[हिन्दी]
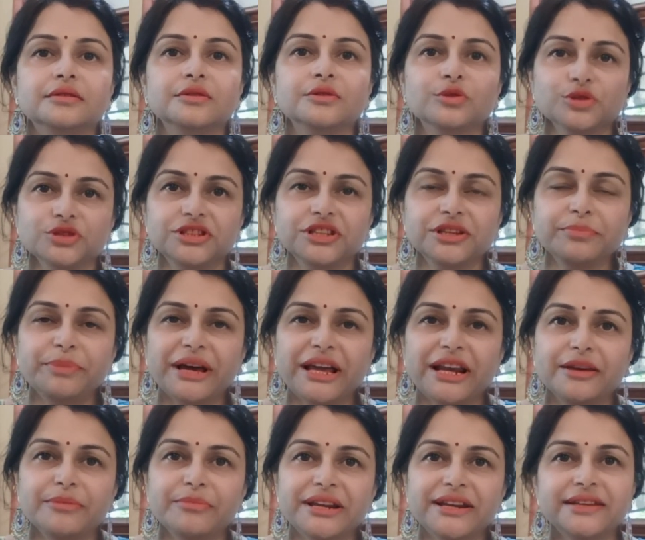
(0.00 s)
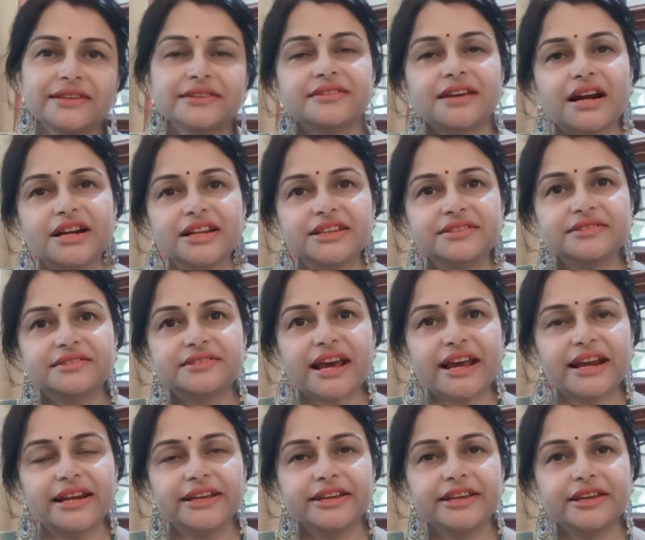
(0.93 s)
कुछ दिन पहले मैंने साड़ी
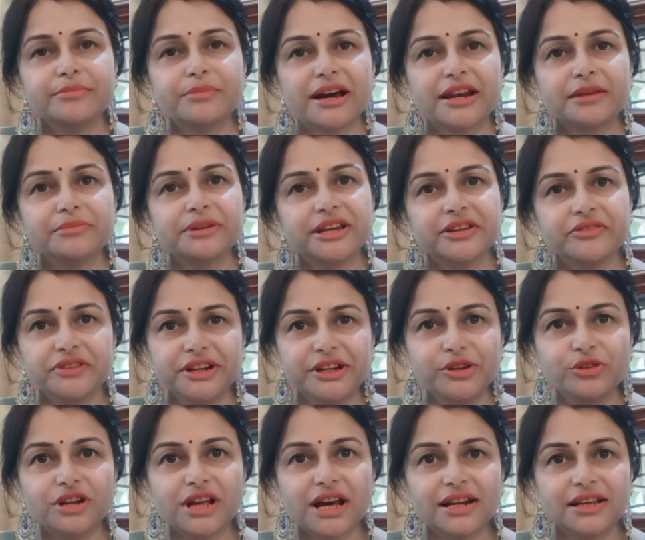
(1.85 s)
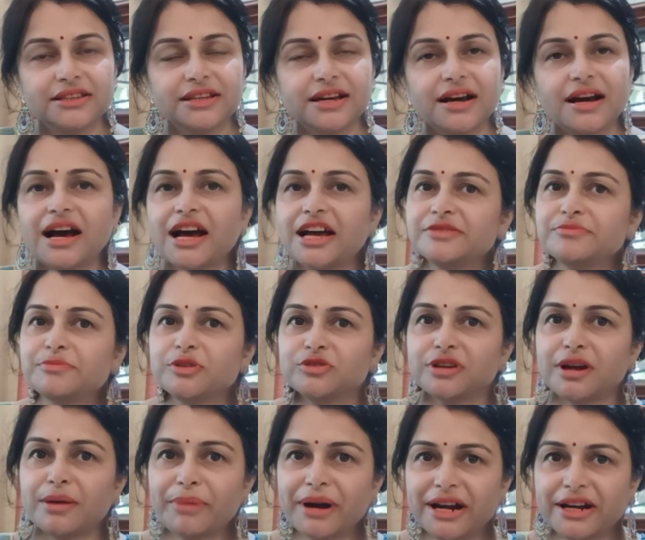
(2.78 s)
स्टाइलिंग के बारे में एक वीडियो डाला था आज मैं
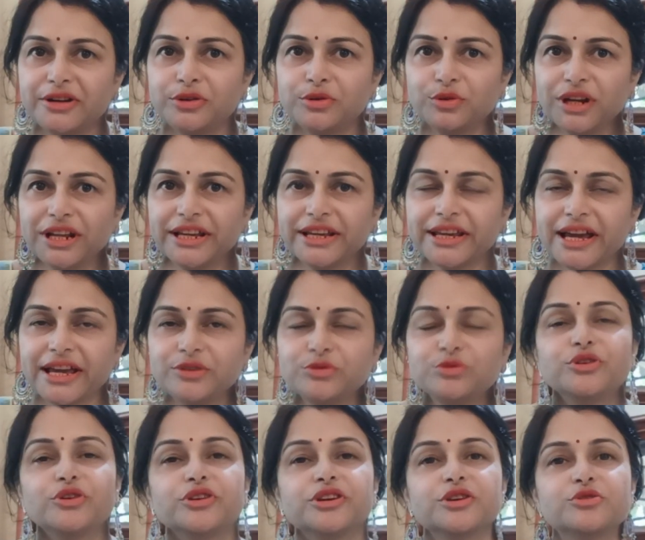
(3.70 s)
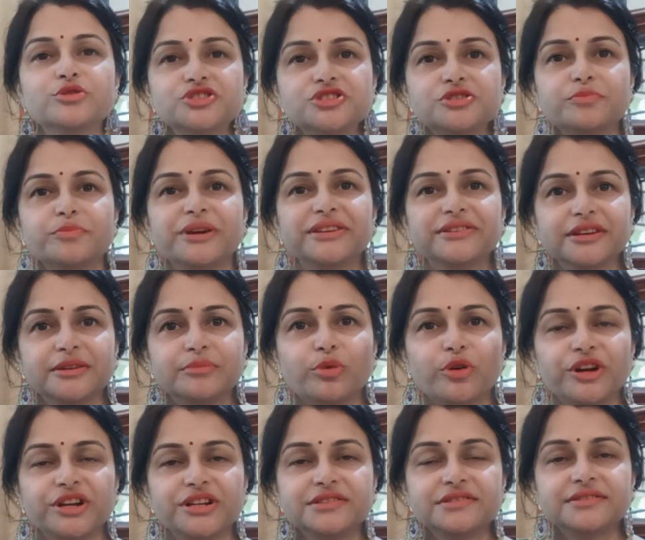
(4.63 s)
उसका पार्ट टू लेके आई हूँ क्योंकि कुछ बेसिक
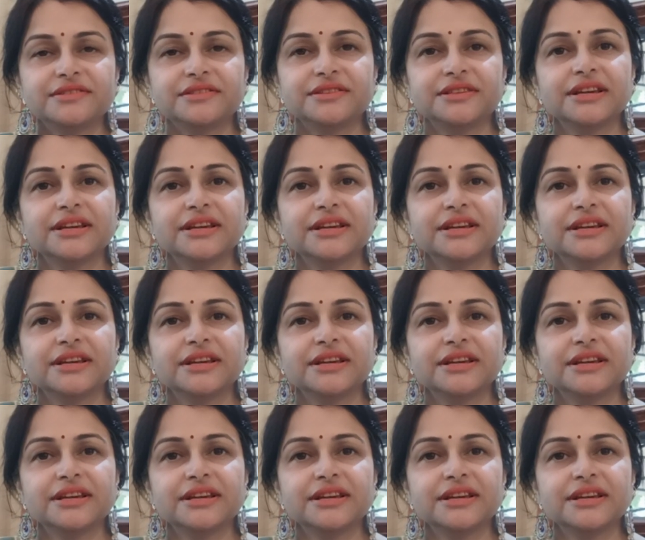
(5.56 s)
पॉइंट्स